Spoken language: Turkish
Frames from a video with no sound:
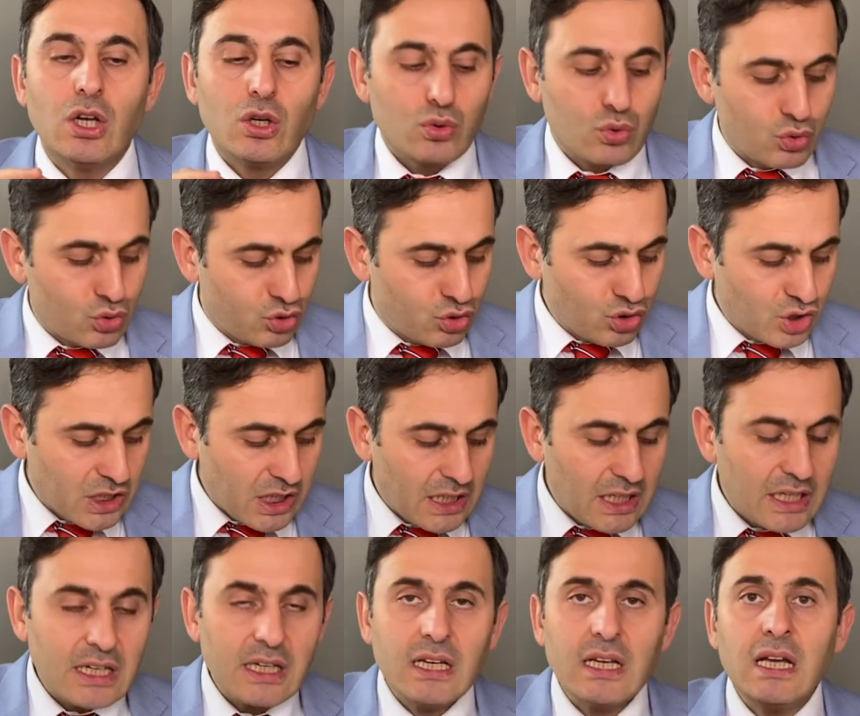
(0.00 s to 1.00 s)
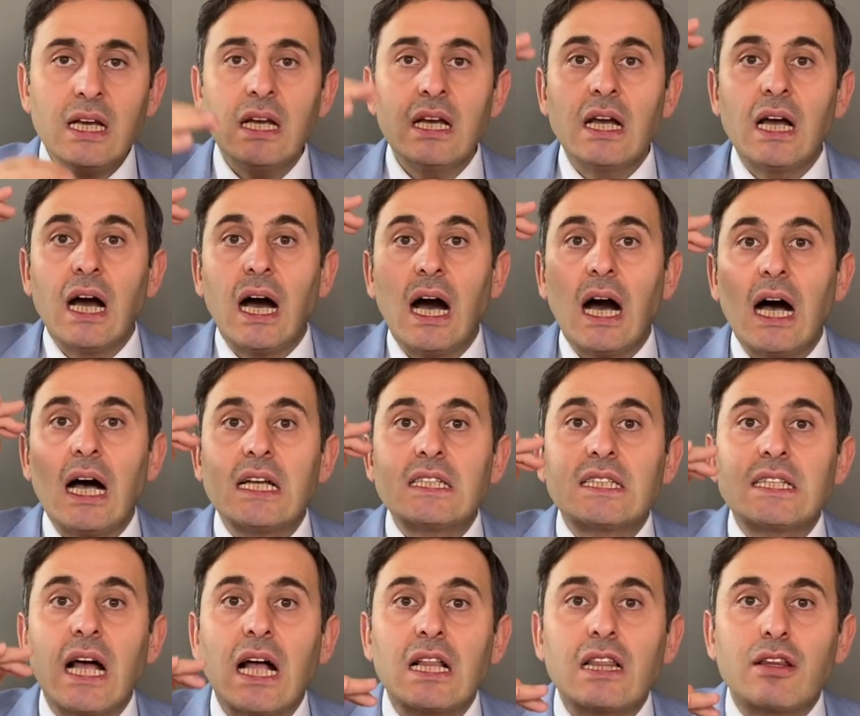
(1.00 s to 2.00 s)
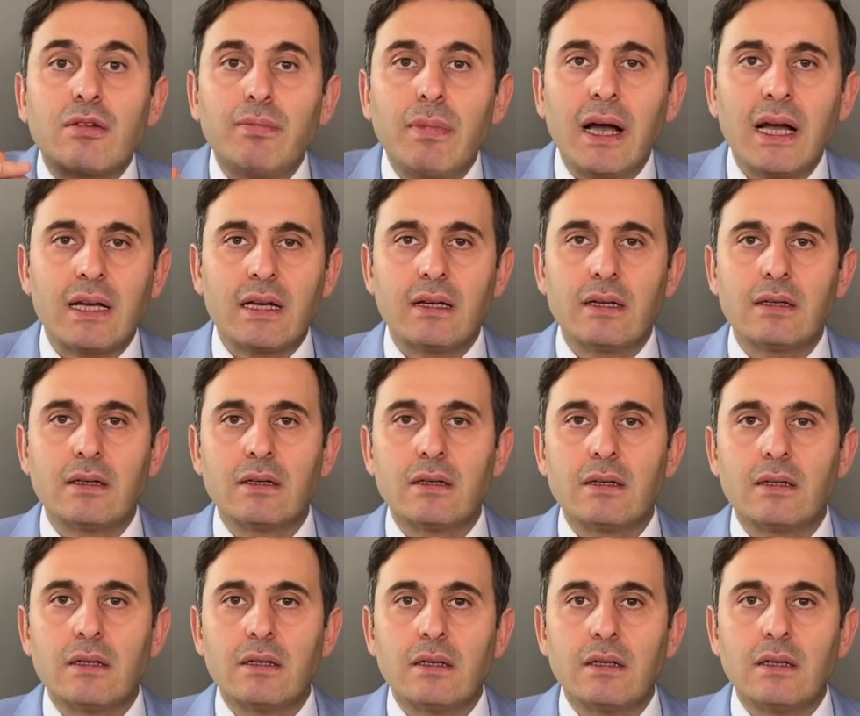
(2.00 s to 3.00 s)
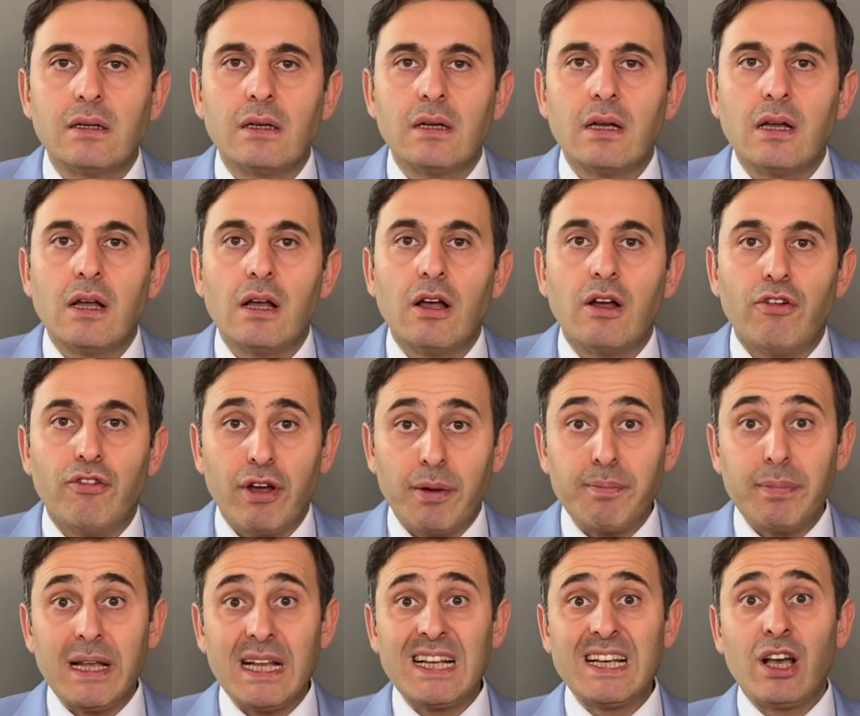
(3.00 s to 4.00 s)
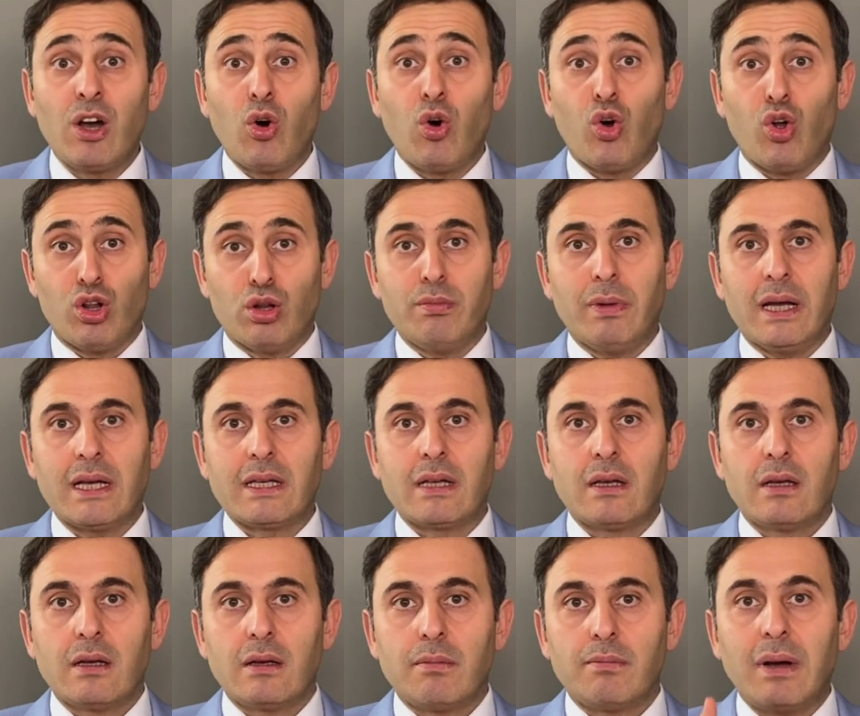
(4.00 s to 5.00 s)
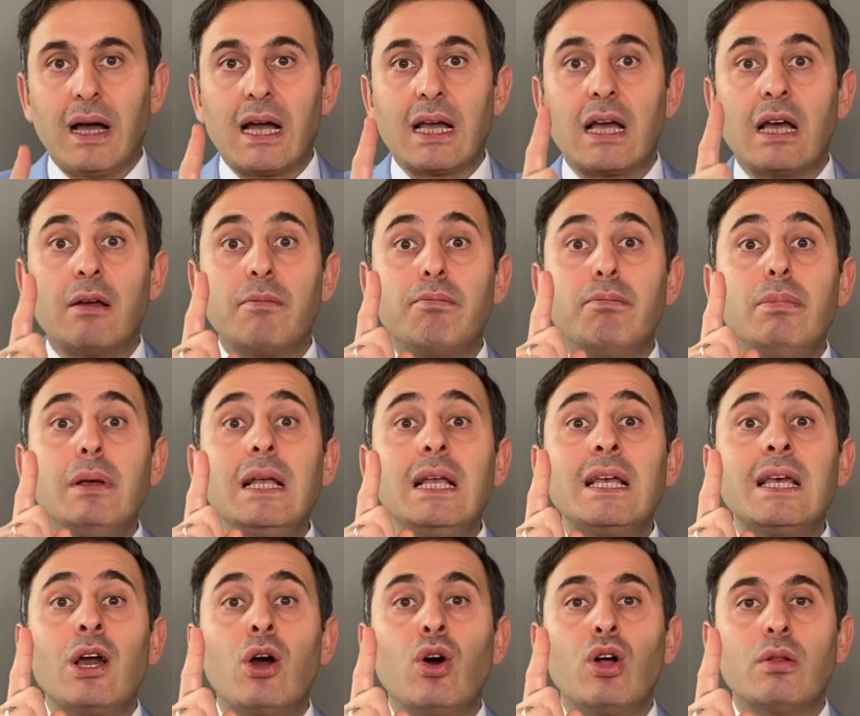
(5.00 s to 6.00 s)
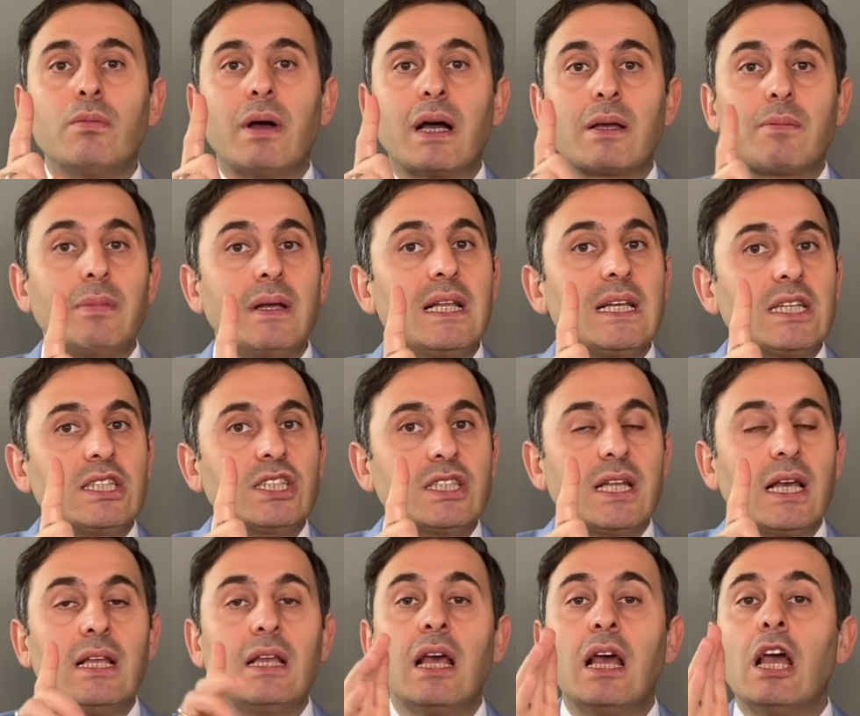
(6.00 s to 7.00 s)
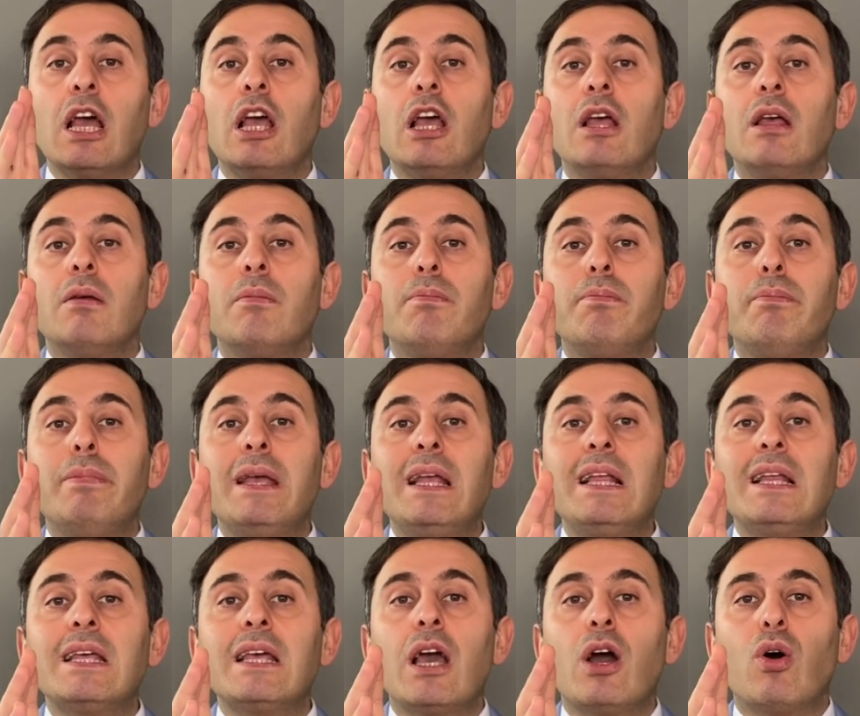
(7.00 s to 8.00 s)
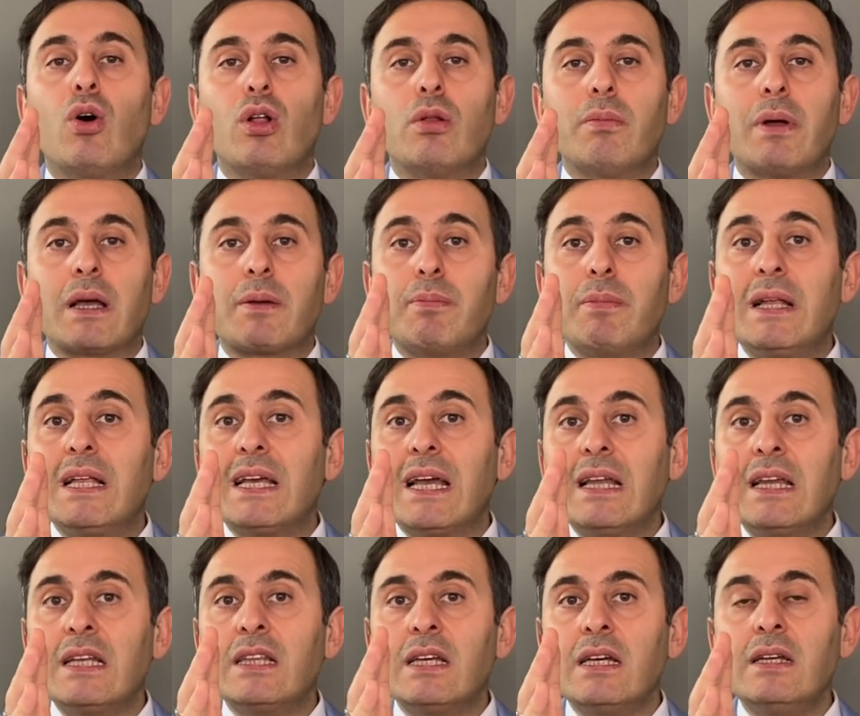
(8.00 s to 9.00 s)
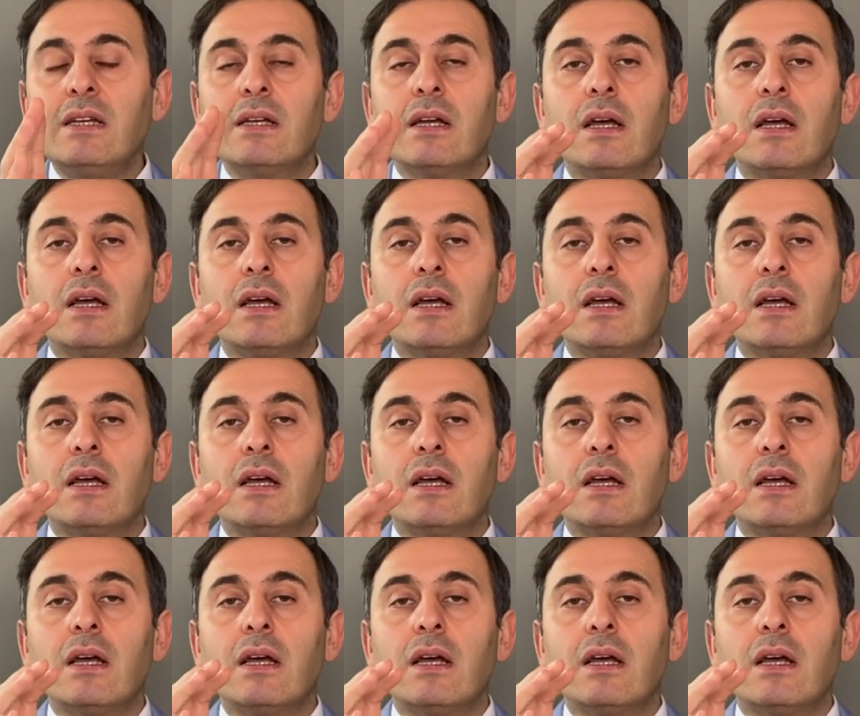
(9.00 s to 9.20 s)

Düşüncelerini azaltmak ve bilgi olmak. Bak bilgi olmak, bilgiç değil. Bilge olmak. Bilge nedir?